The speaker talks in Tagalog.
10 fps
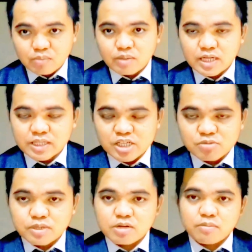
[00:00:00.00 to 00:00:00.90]

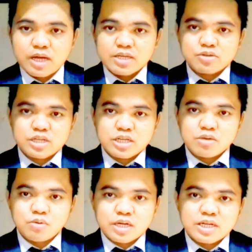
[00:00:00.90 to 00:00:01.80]
makatransfer ng maayos sa
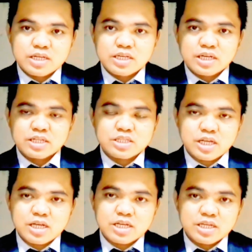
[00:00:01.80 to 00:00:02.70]
kiwa at
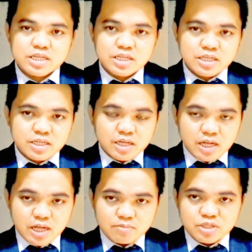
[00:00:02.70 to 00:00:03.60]
sa
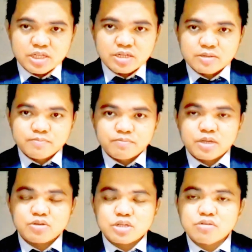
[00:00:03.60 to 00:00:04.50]
absir.
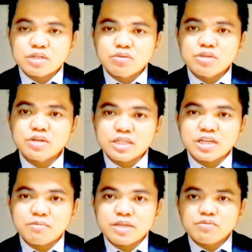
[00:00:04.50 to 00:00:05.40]
Pero siguraduhin nyo lang din
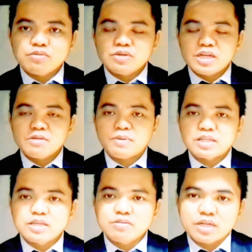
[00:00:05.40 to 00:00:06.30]
naman yung
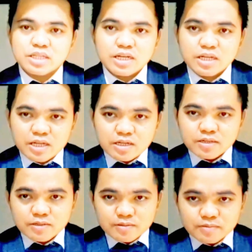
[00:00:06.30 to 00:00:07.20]
lilipatan nyo na talagang
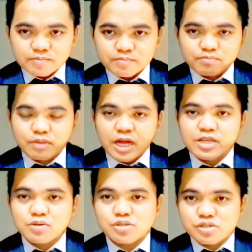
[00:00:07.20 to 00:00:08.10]

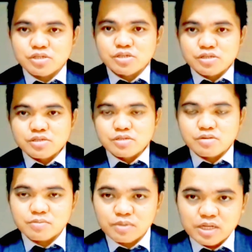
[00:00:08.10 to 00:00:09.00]
maayos.
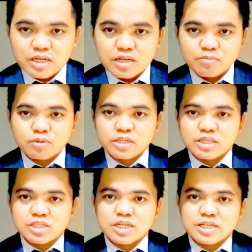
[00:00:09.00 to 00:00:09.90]
Yun ang
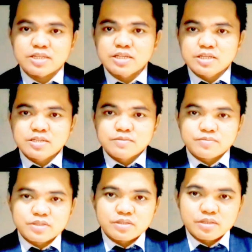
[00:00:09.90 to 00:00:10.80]
pinaka-importante sa lahat.
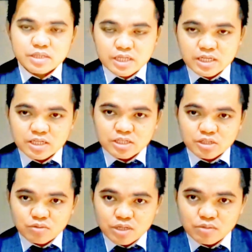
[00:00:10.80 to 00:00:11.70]
Uh,
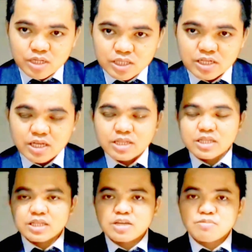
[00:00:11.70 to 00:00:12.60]
siguraduhin natin na
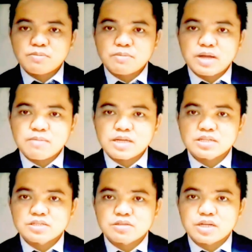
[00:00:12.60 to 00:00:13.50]
hindi tayo
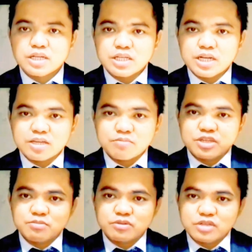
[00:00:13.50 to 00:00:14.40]
mapapahamak. So hanggang dyan lang aking
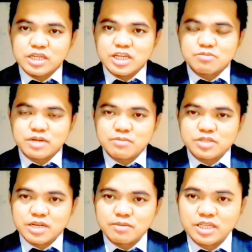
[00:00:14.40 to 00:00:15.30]
video for today guys.
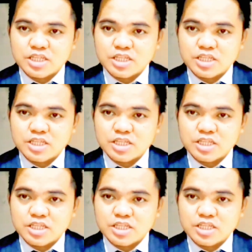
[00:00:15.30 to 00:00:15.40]
Maraming salamat